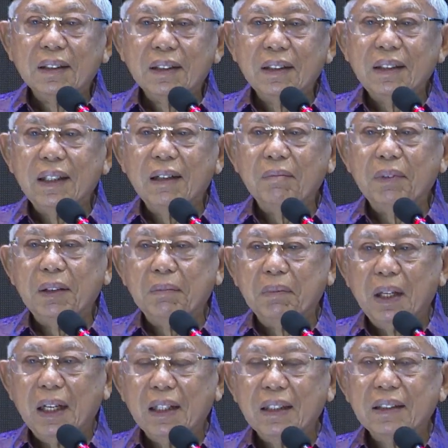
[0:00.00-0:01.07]
Kita
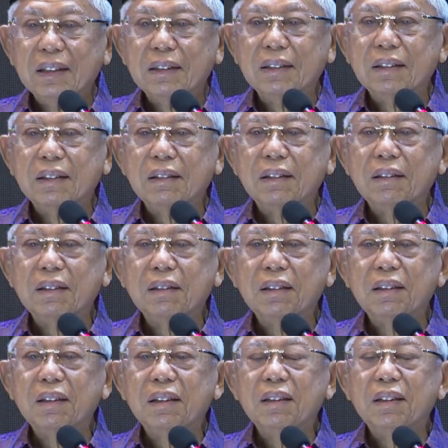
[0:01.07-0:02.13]
memang
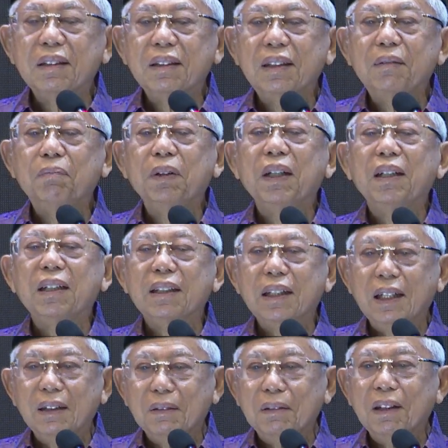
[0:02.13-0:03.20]

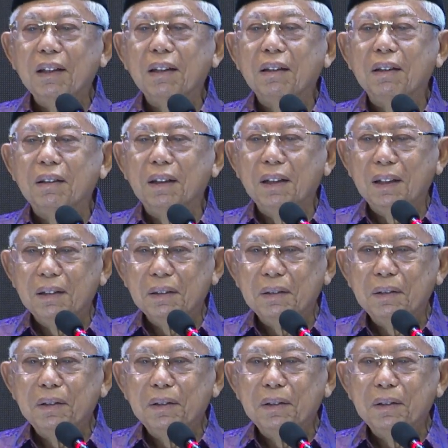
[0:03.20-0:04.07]
diperintah oleh Allah